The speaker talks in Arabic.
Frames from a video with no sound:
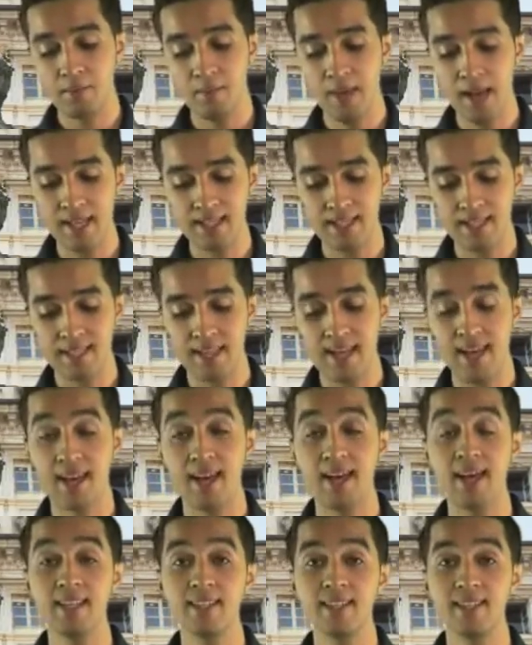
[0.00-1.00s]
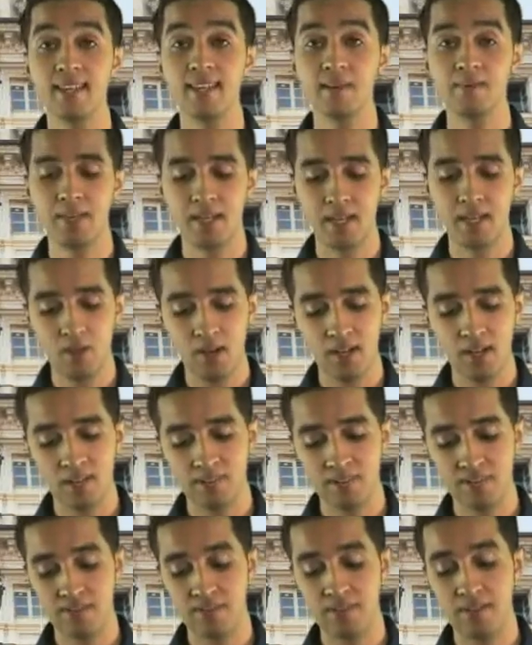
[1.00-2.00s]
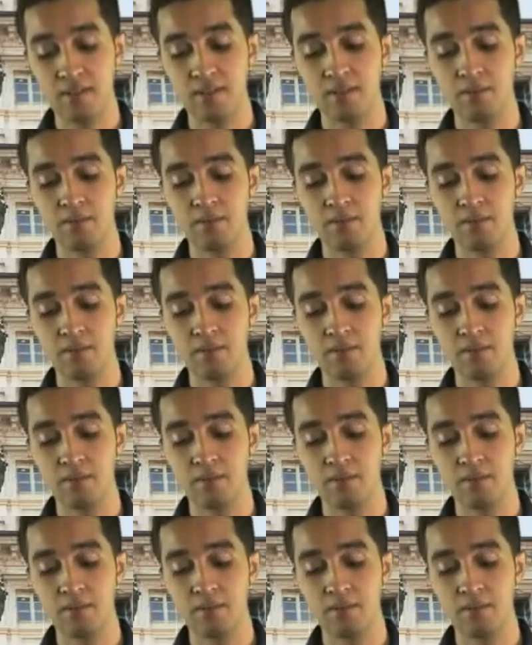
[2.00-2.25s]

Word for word: مع الساعة الثامنة والنصف